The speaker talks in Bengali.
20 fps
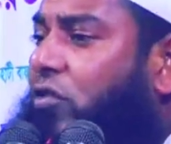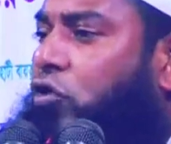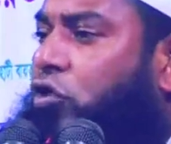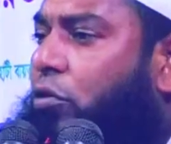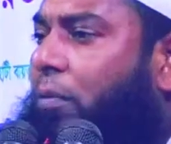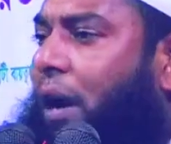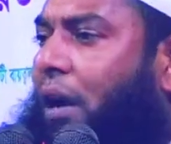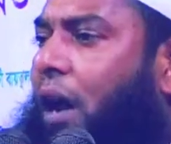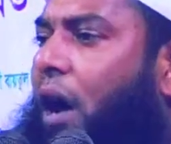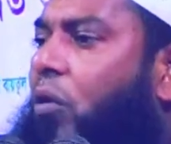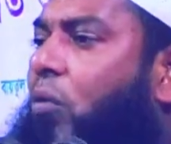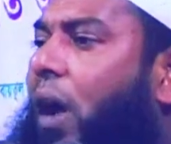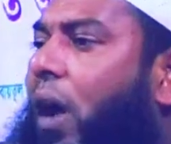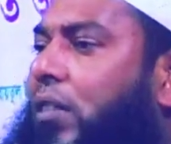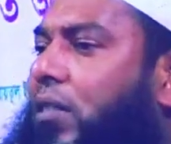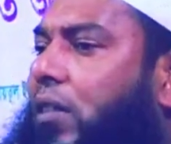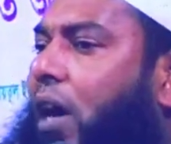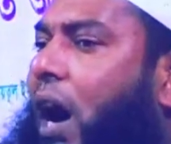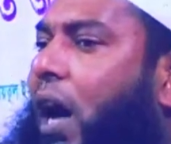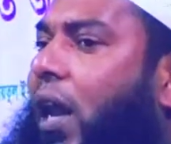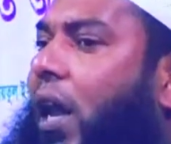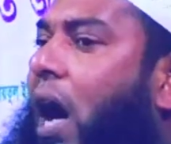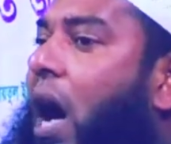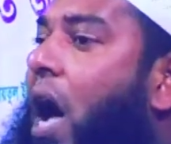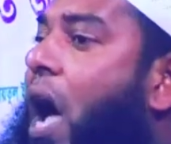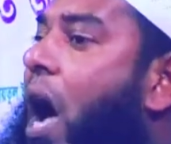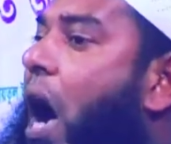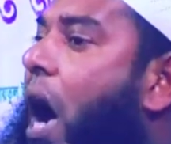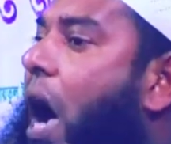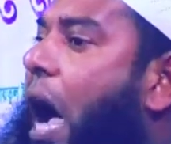সুবানা হুয়া তালা
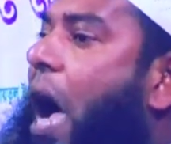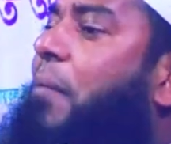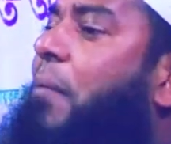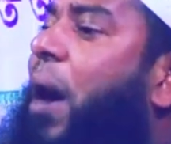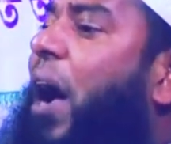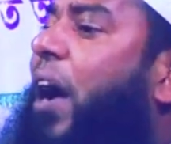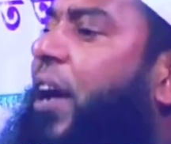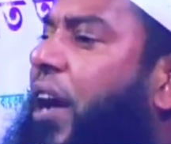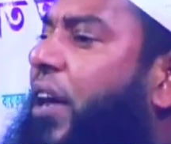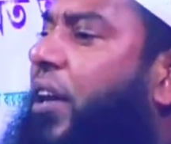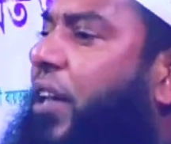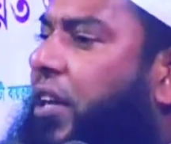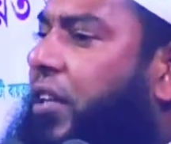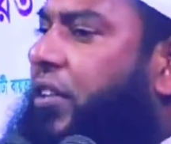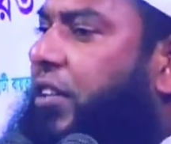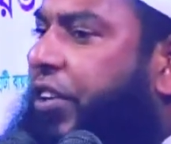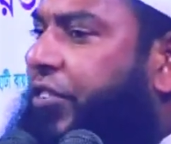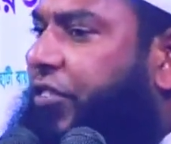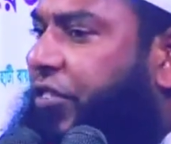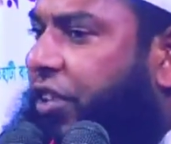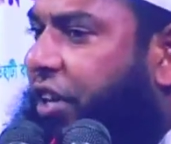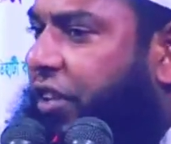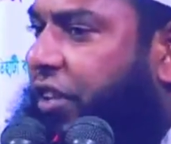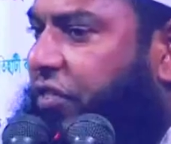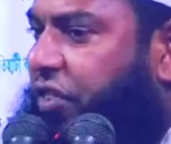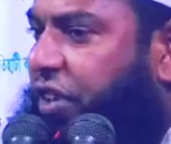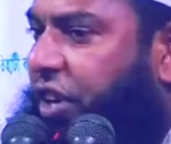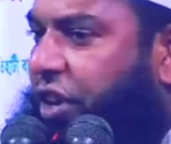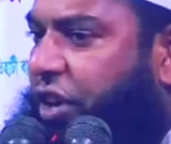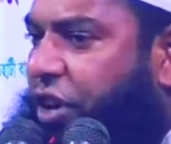আমাকে নির্দেশ
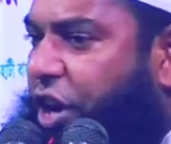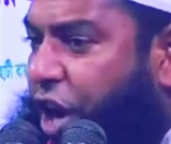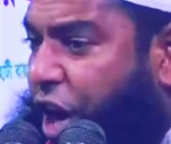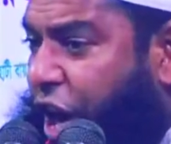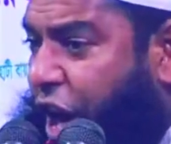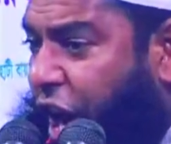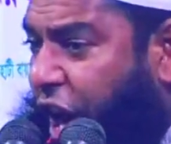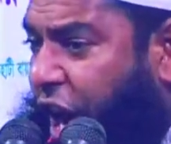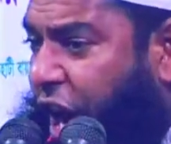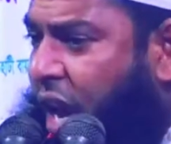দিয়েছেন কি